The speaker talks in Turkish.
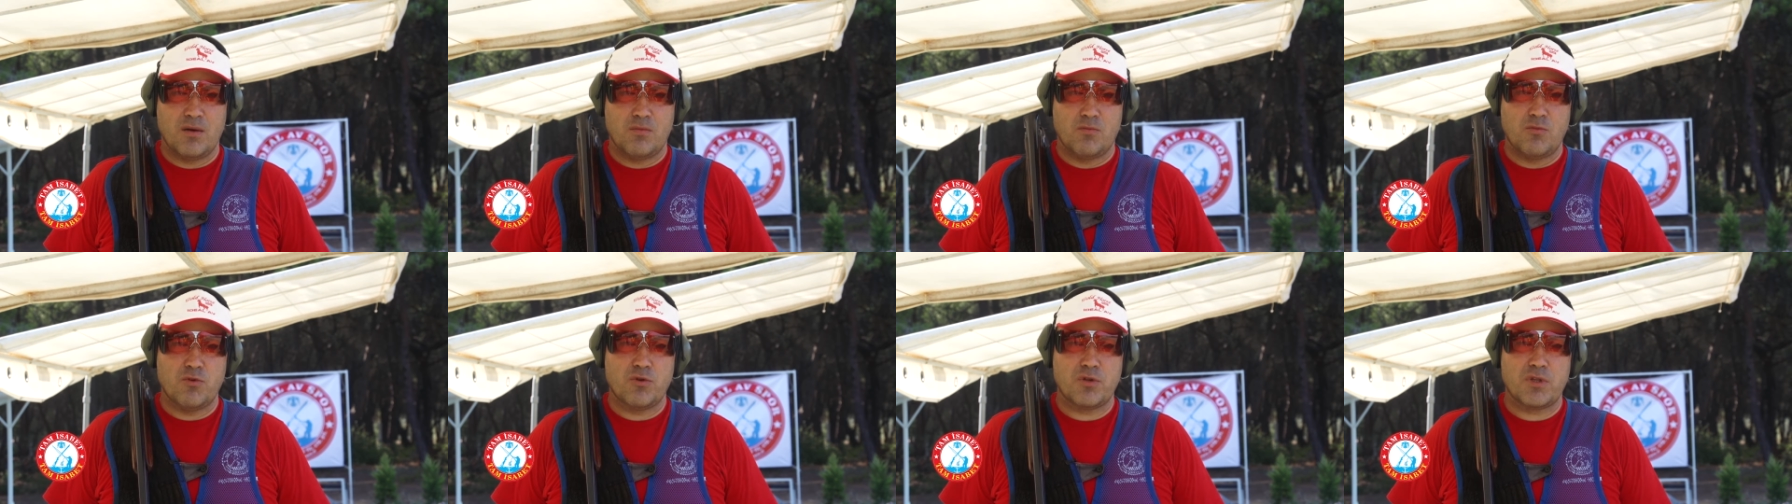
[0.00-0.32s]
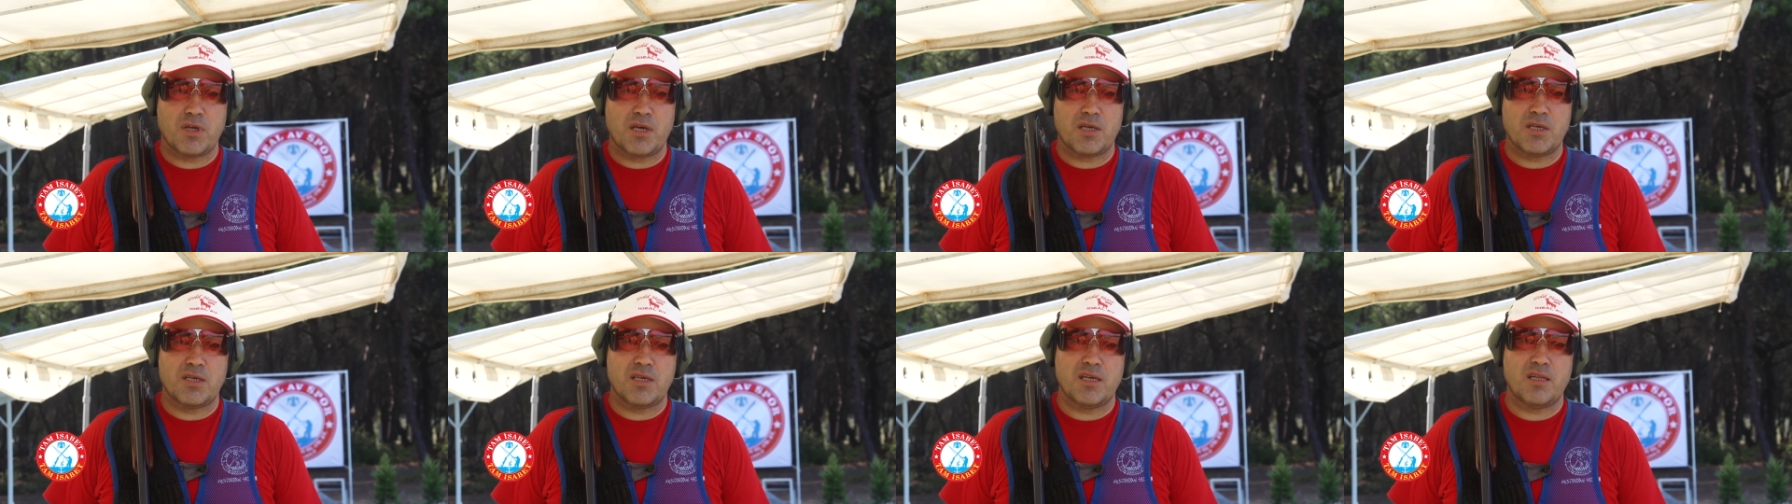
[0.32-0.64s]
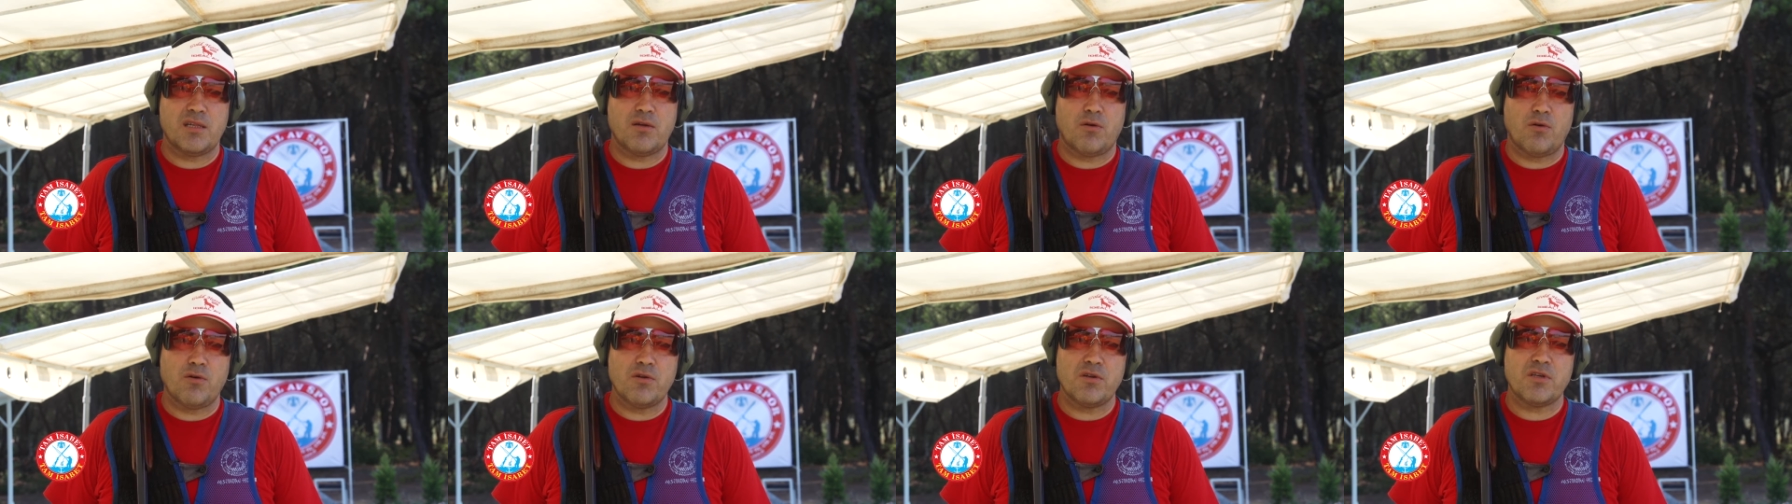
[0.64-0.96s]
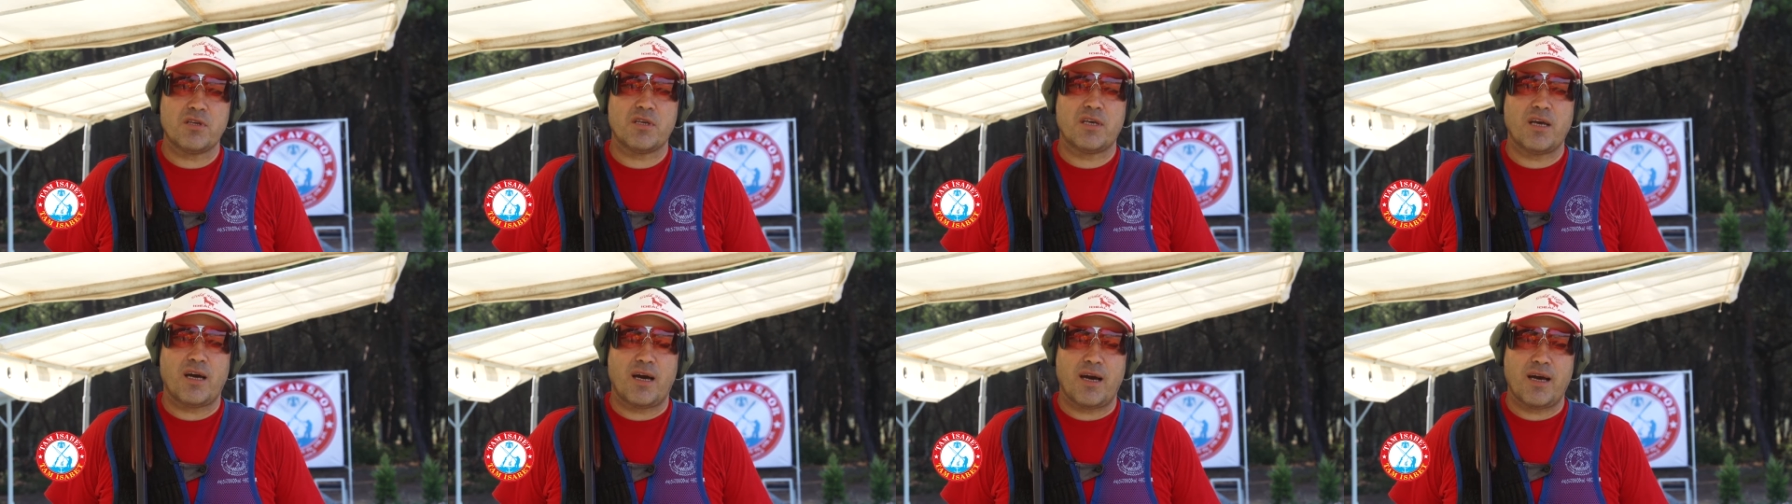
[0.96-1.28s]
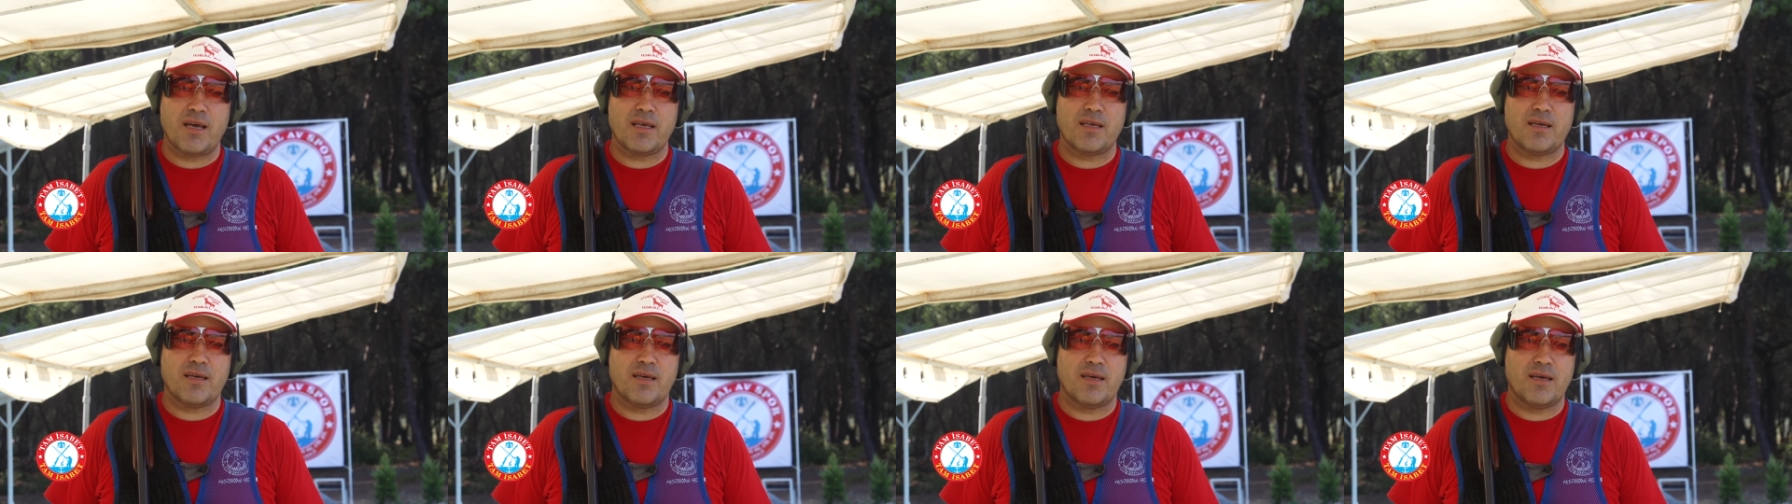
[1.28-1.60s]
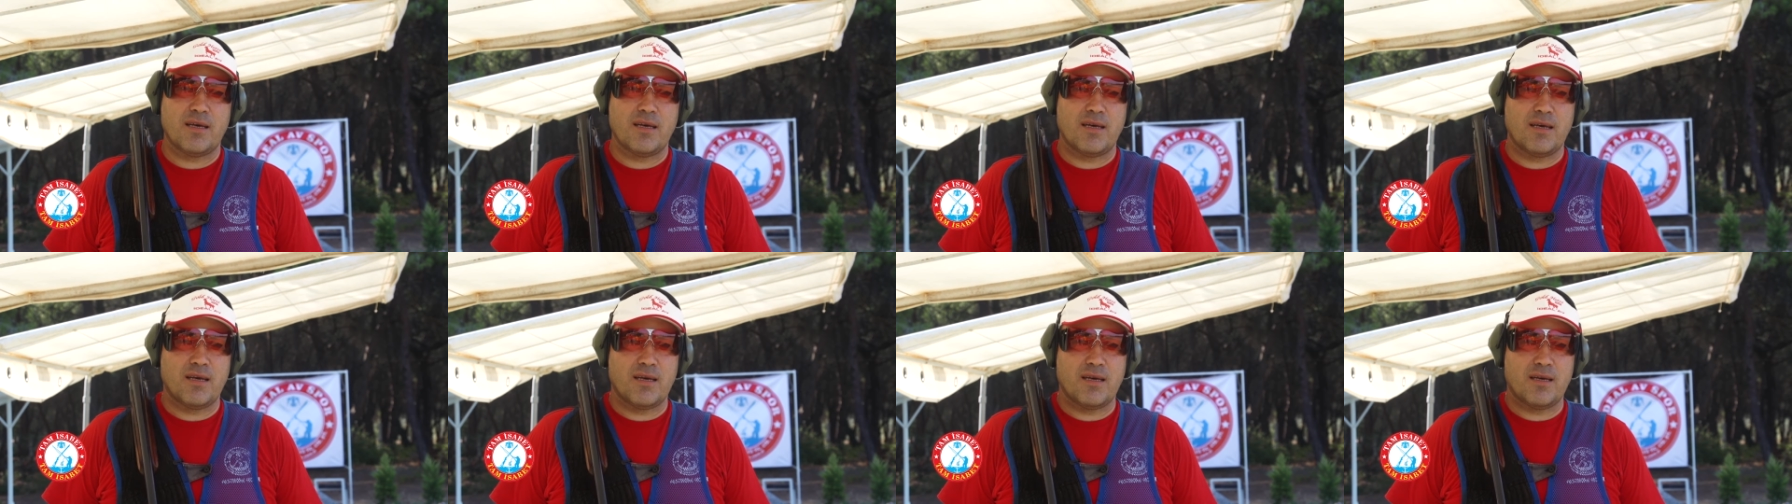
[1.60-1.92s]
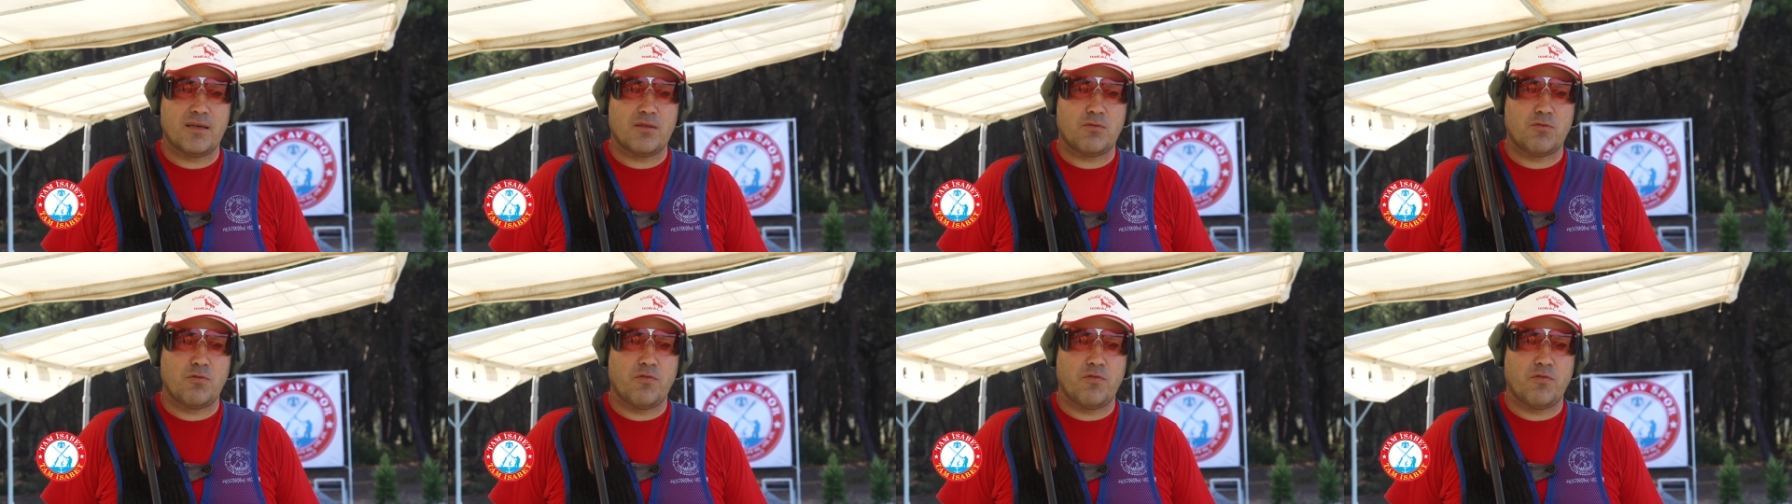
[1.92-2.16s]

burada yıl 12 ay e,